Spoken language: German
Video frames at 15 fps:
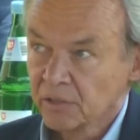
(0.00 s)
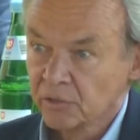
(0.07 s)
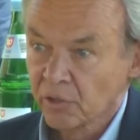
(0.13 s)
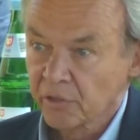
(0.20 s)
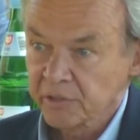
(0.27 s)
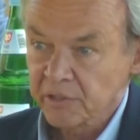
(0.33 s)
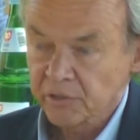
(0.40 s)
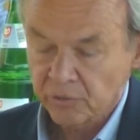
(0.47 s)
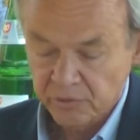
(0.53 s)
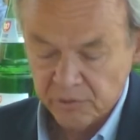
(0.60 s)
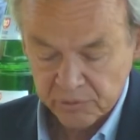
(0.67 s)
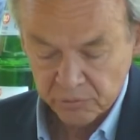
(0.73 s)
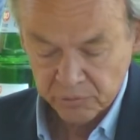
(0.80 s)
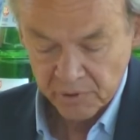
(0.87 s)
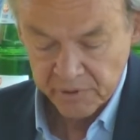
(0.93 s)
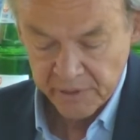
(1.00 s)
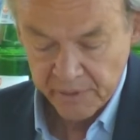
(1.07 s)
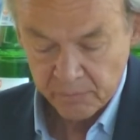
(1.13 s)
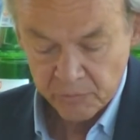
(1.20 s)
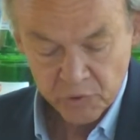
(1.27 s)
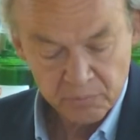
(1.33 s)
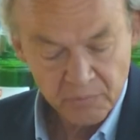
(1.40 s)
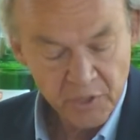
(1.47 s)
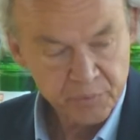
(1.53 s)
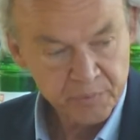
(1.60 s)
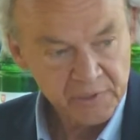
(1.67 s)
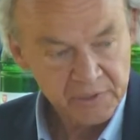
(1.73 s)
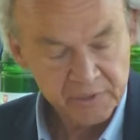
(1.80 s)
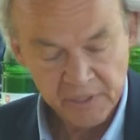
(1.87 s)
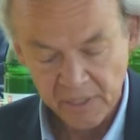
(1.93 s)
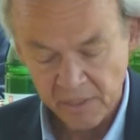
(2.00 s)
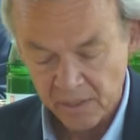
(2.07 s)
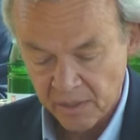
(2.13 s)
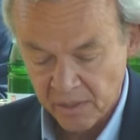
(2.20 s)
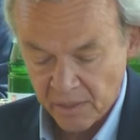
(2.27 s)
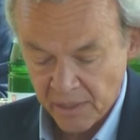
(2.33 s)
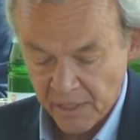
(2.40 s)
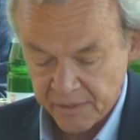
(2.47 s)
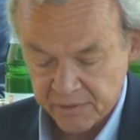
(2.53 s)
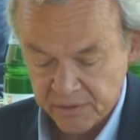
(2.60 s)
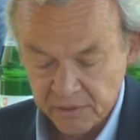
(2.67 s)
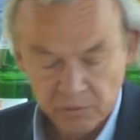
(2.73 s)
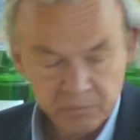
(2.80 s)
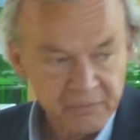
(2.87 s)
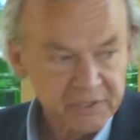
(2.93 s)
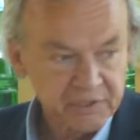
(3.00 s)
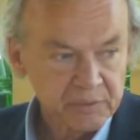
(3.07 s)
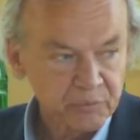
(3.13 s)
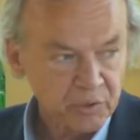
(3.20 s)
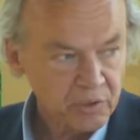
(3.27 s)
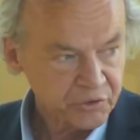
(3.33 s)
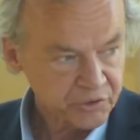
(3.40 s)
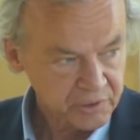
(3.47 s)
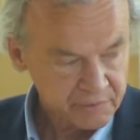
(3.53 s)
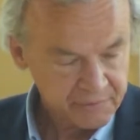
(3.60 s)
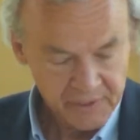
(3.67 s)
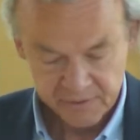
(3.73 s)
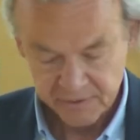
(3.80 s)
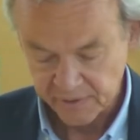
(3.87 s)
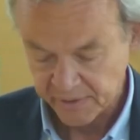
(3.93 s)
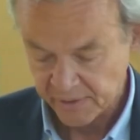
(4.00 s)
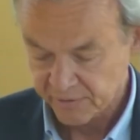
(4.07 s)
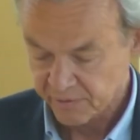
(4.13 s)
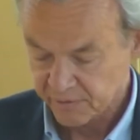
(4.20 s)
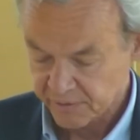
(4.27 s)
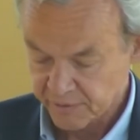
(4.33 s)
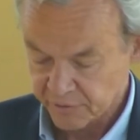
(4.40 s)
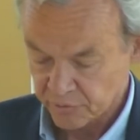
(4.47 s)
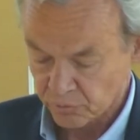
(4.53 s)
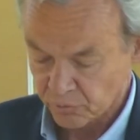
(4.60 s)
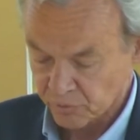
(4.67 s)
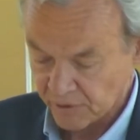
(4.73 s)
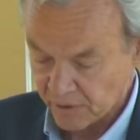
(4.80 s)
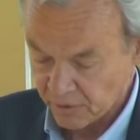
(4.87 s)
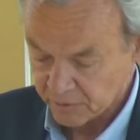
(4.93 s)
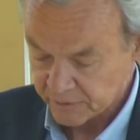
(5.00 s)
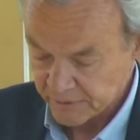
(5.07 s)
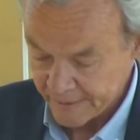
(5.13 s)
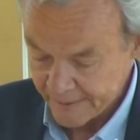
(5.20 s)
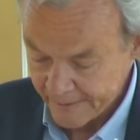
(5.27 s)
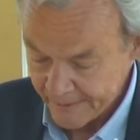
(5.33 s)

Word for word: neu gegründete Unternehmen, zum Beispiel in der IT- und Medienbranche, ich weiß, da kennen Sie sich nicht so gut aus,